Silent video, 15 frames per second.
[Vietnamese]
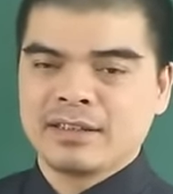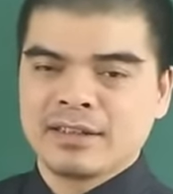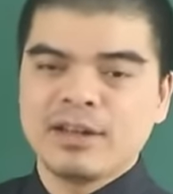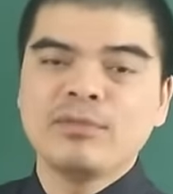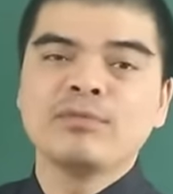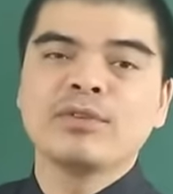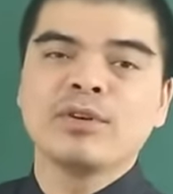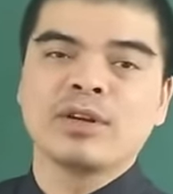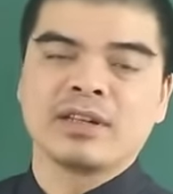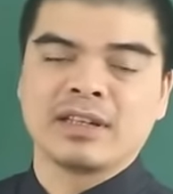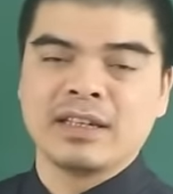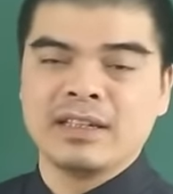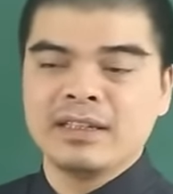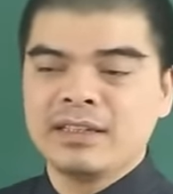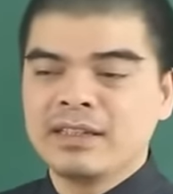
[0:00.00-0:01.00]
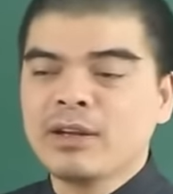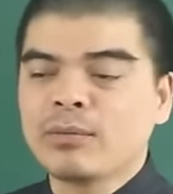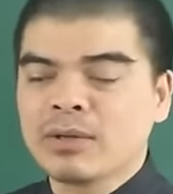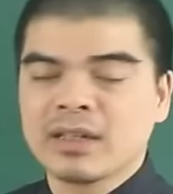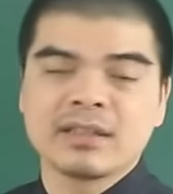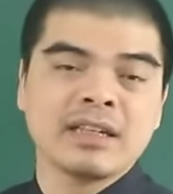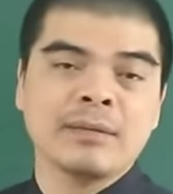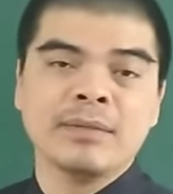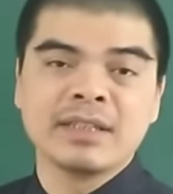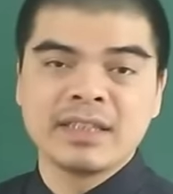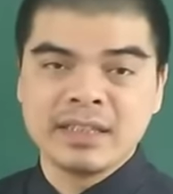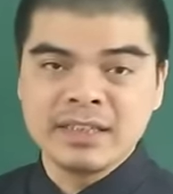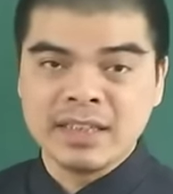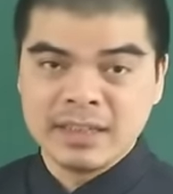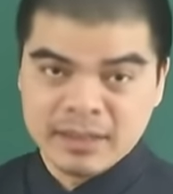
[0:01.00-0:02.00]
không còn cái động lực để mà
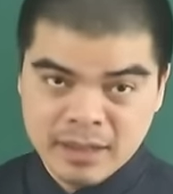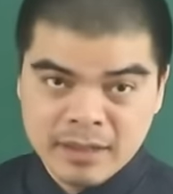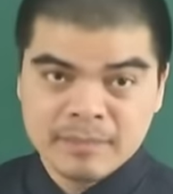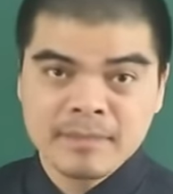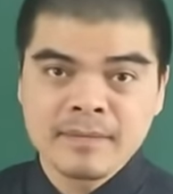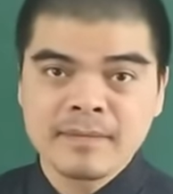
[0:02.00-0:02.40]
tiến triển nữa.